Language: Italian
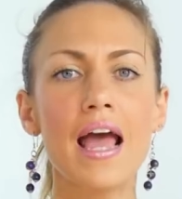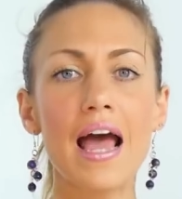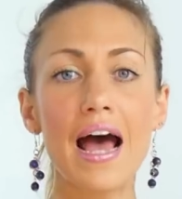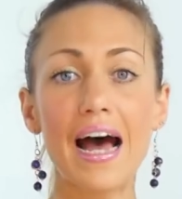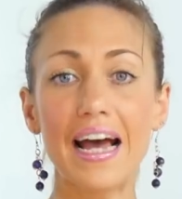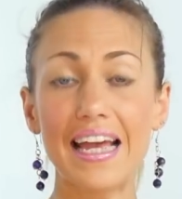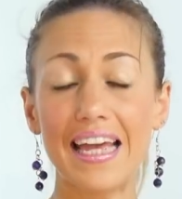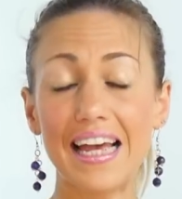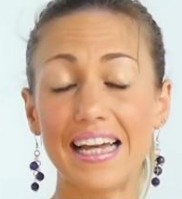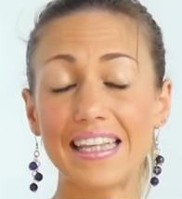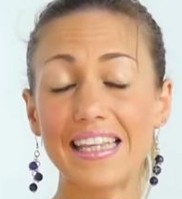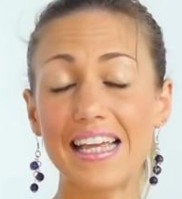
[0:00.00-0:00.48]

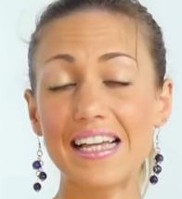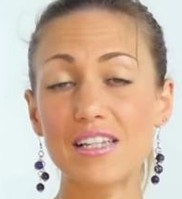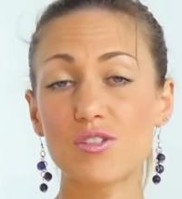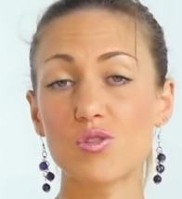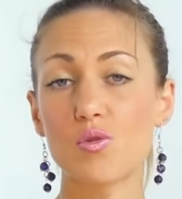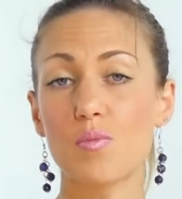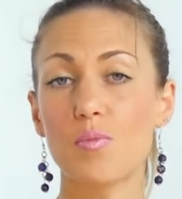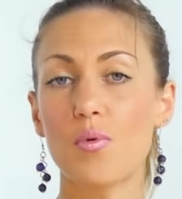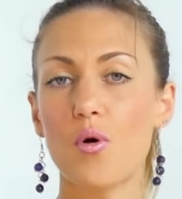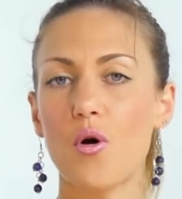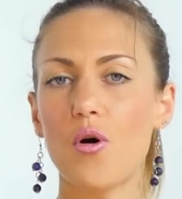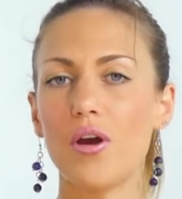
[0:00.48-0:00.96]
E
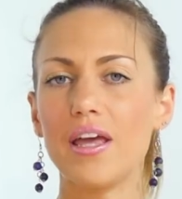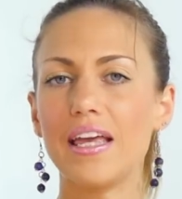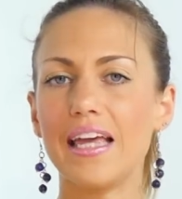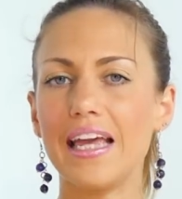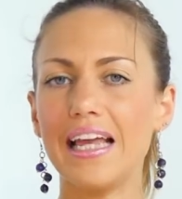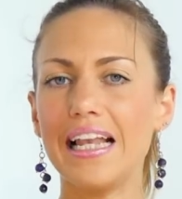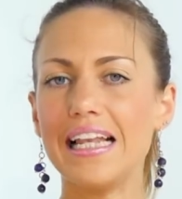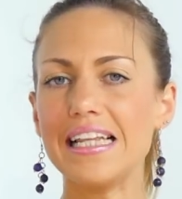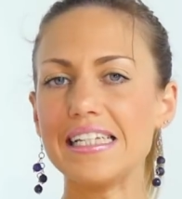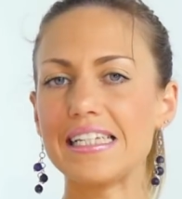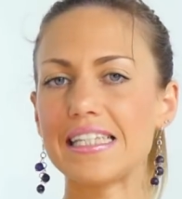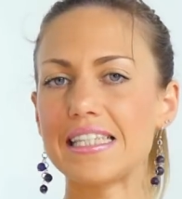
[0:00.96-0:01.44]
adesso poi
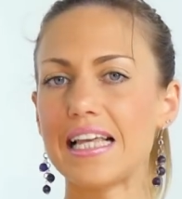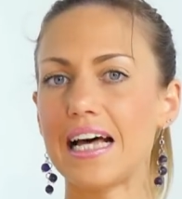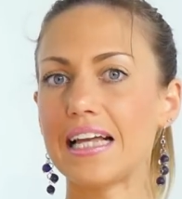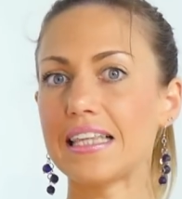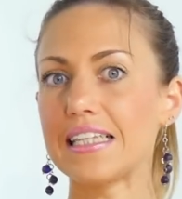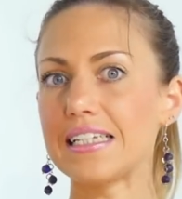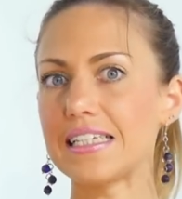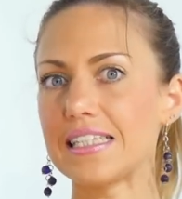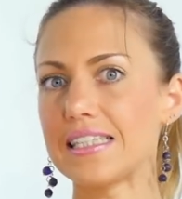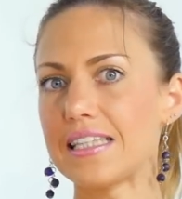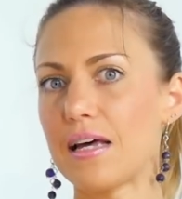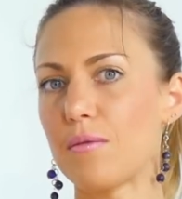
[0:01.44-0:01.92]
che
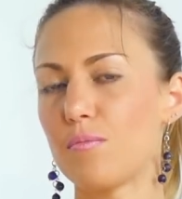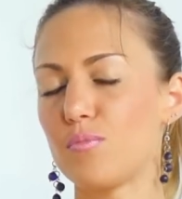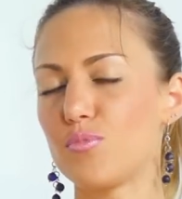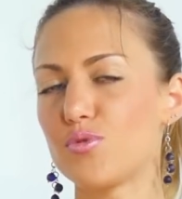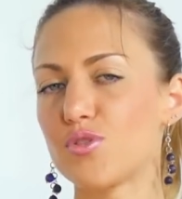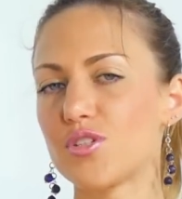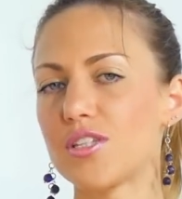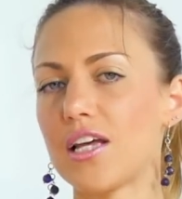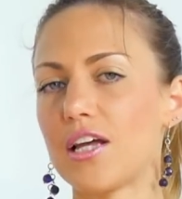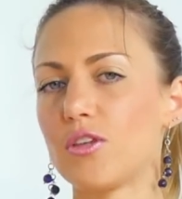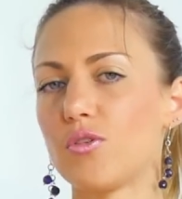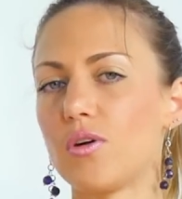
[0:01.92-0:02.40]
l'estate sta
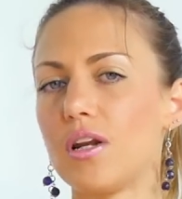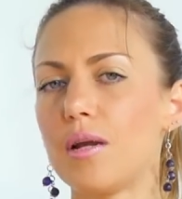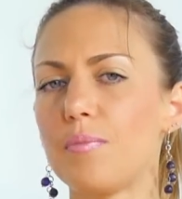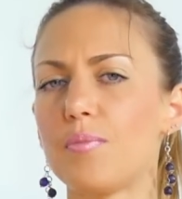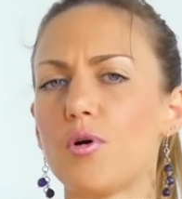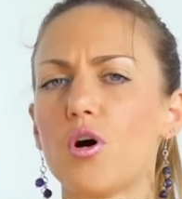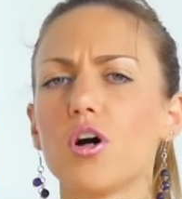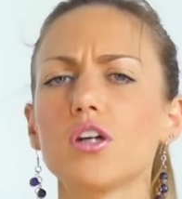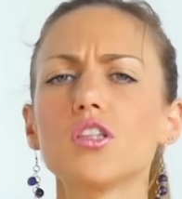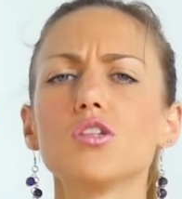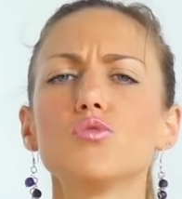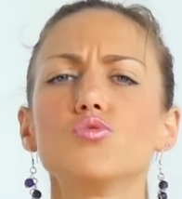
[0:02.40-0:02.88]
bussando alla
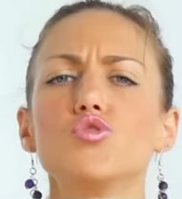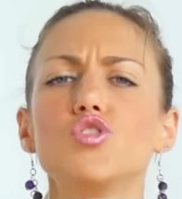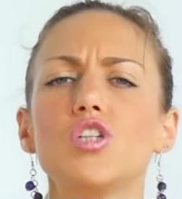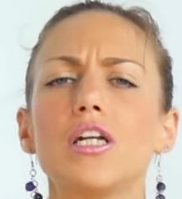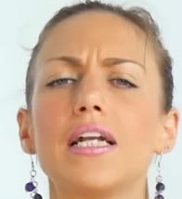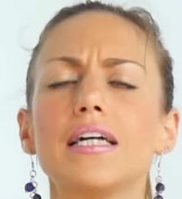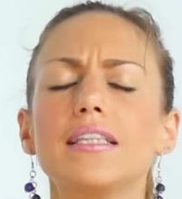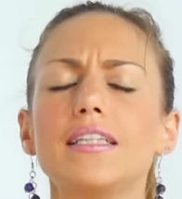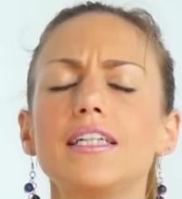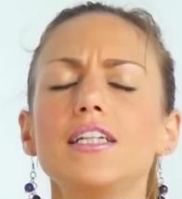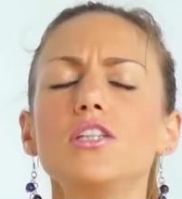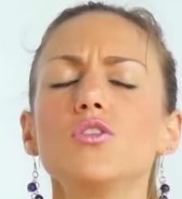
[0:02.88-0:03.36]
porta, un
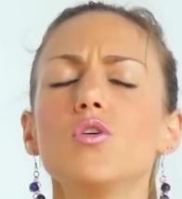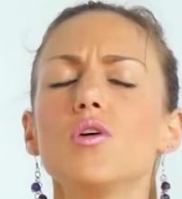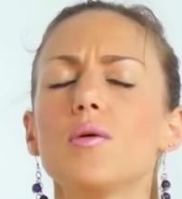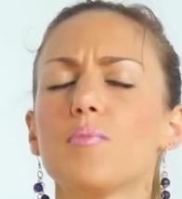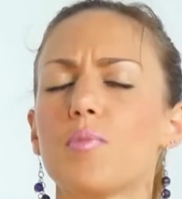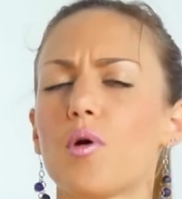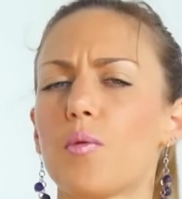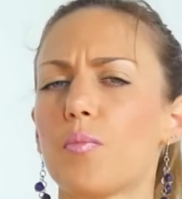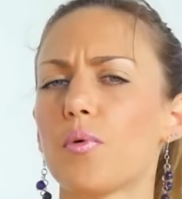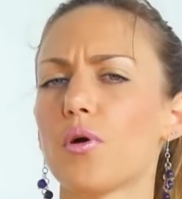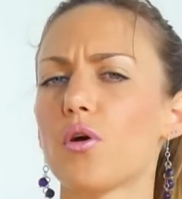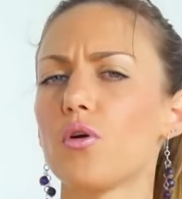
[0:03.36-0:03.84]
gelatino è
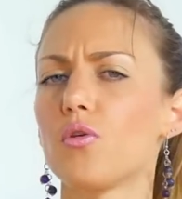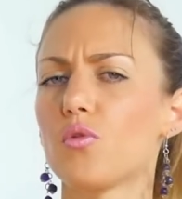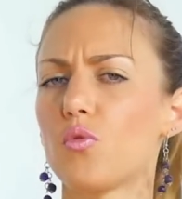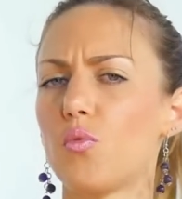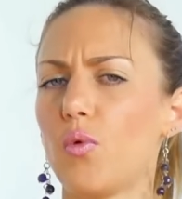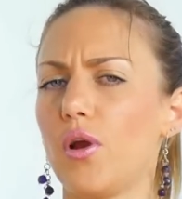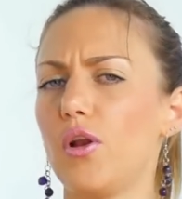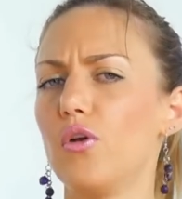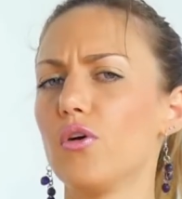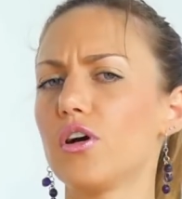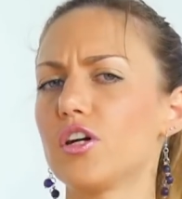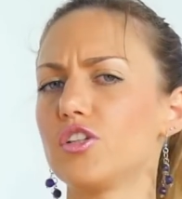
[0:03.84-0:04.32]
proprio
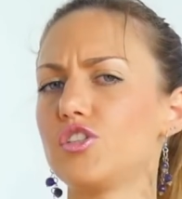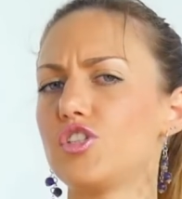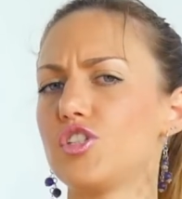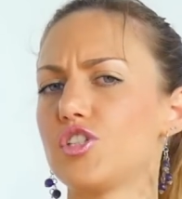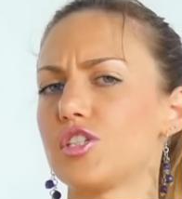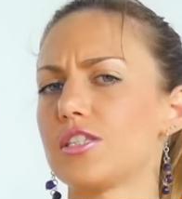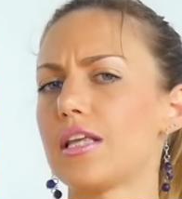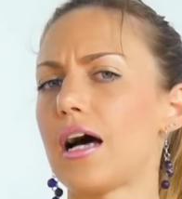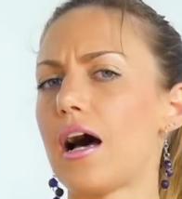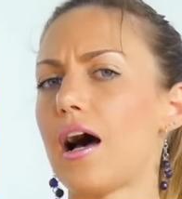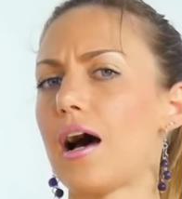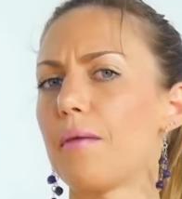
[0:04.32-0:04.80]
quello che ci
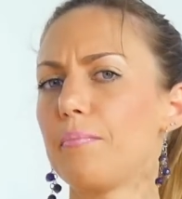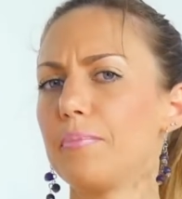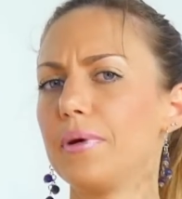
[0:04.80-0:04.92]
sta a